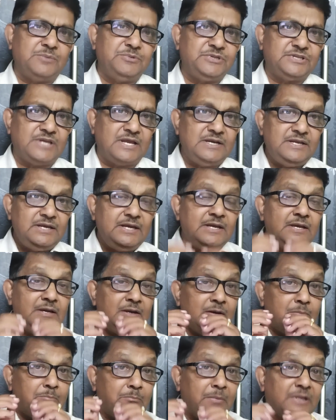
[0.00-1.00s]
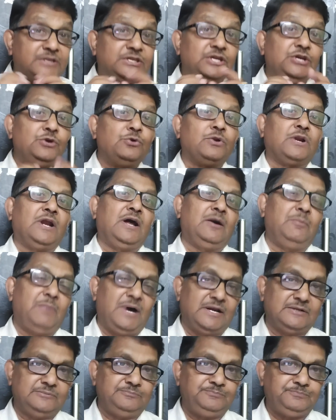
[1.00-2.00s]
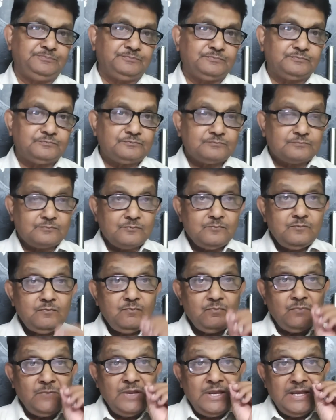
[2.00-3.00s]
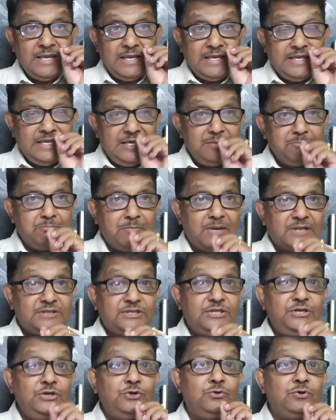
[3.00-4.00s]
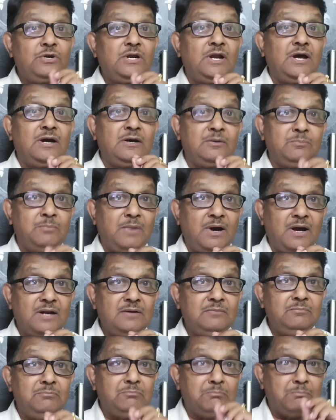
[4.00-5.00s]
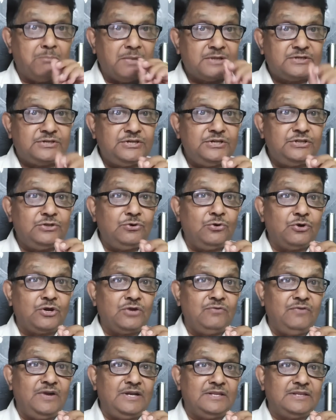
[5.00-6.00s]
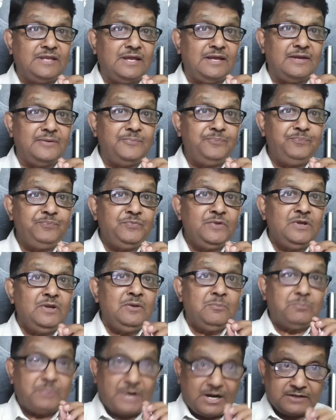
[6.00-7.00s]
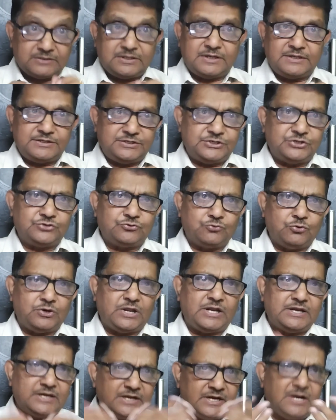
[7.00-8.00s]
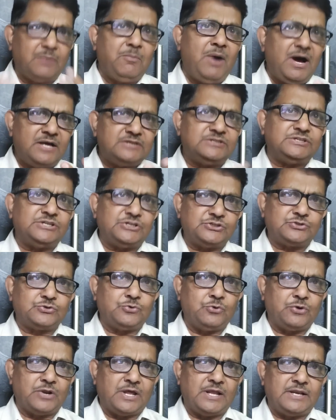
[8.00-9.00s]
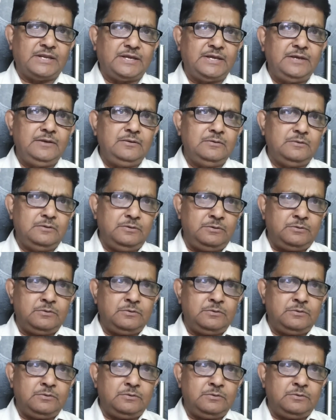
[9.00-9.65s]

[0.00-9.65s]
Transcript: క్షమించాలి మతీయుర్ రహమాన్ ఈ మతీయుర్ రహమాన్ మసీదులోకి వెళ్తే ప్రార్థన చేసుకోవడానికి నమాజ్ చేసుకోవడానికి